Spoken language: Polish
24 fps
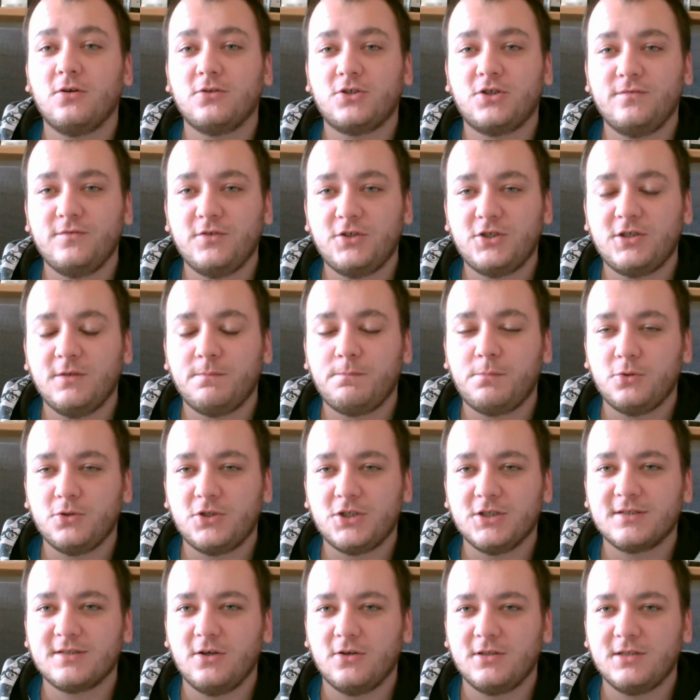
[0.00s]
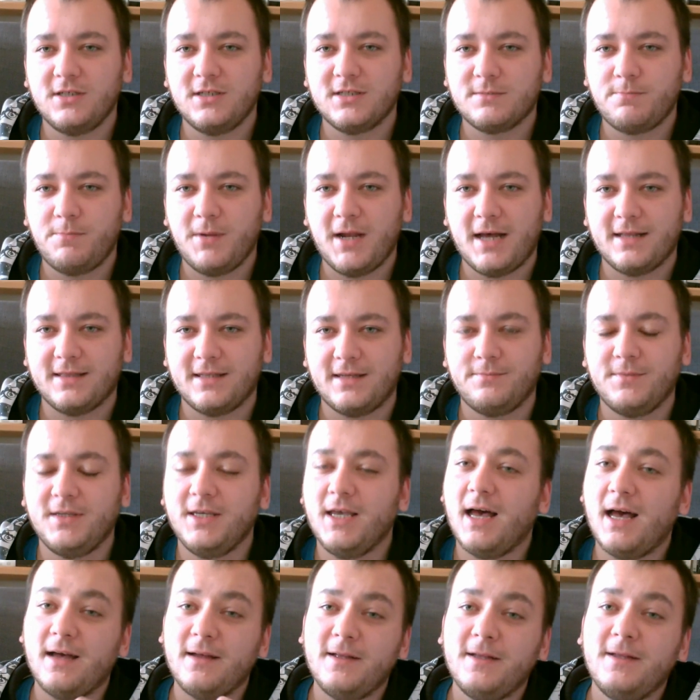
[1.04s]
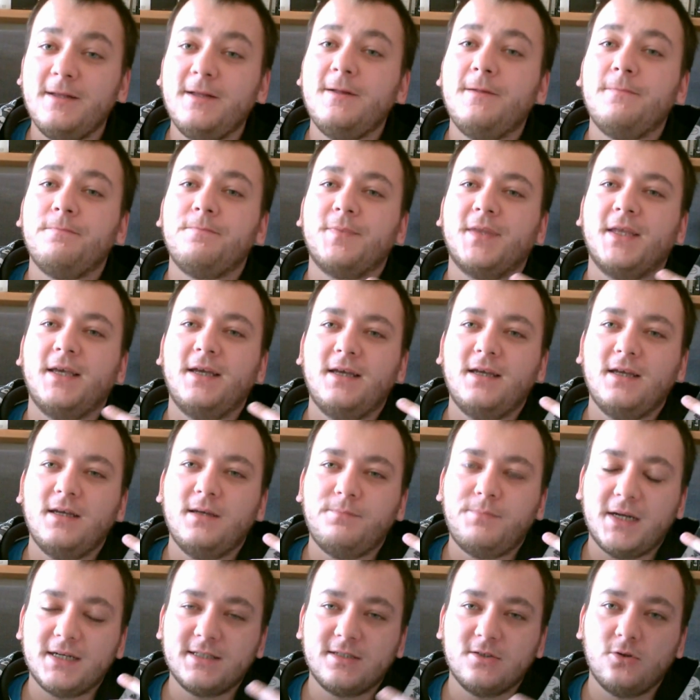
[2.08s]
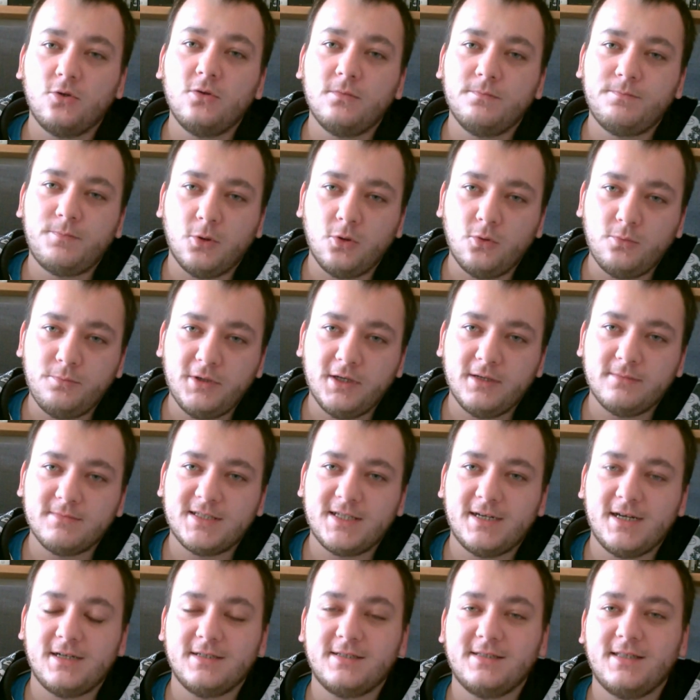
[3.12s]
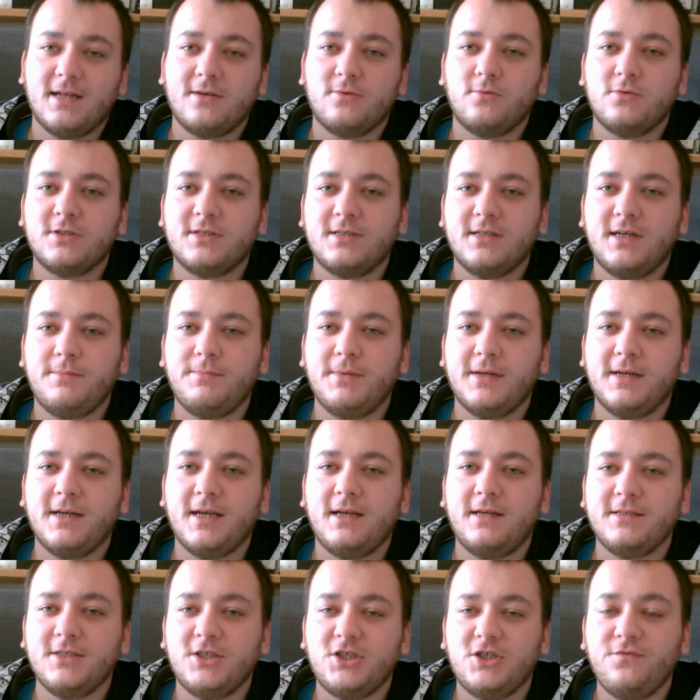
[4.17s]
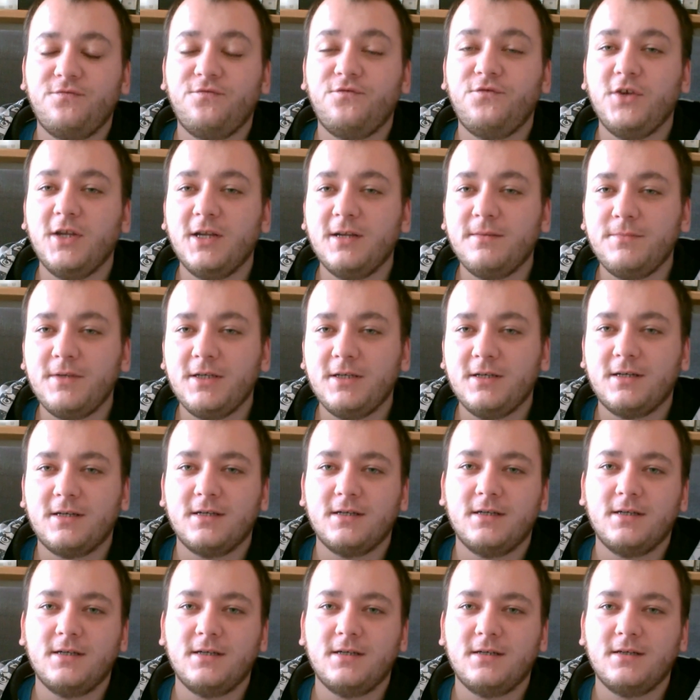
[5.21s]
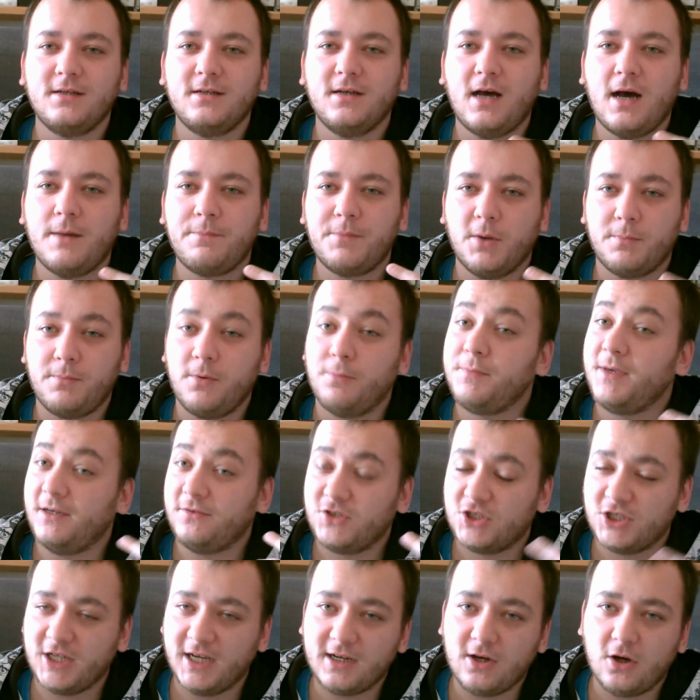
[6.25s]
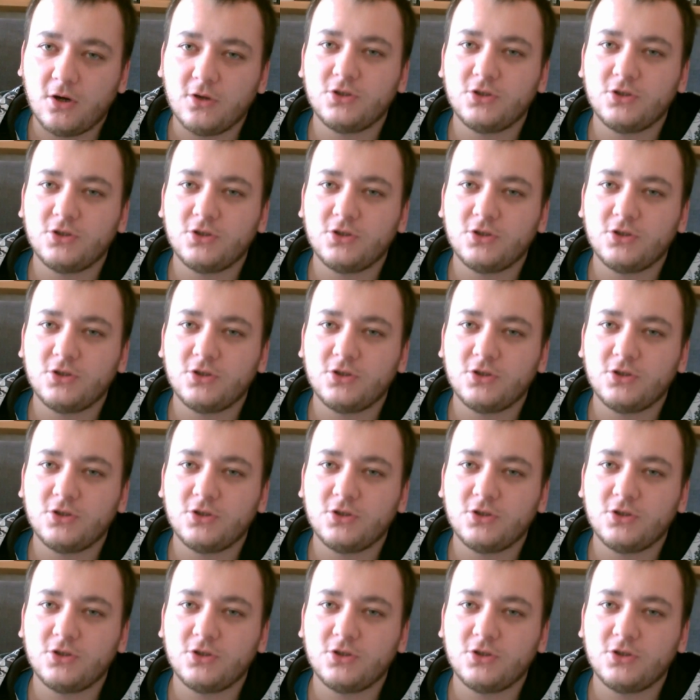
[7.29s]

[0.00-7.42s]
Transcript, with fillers: oczywiście pójdzie zgodnie z planem. Ja e, bardzo polubiłem serial Star Wars Rebelianci. Filmik e, a propos pierwszego